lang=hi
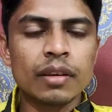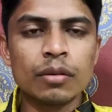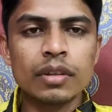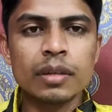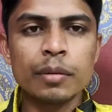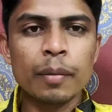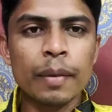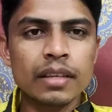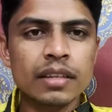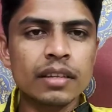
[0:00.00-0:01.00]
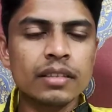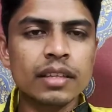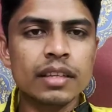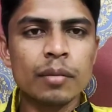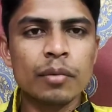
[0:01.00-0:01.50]
क्योंकि जब एक पैसन के
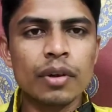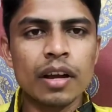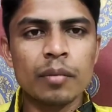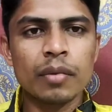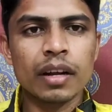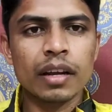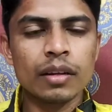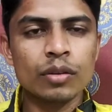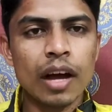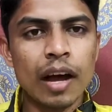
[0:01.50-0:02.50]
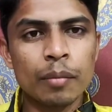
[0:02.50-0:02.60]
साथ आप कोई काम करेंगे ना तो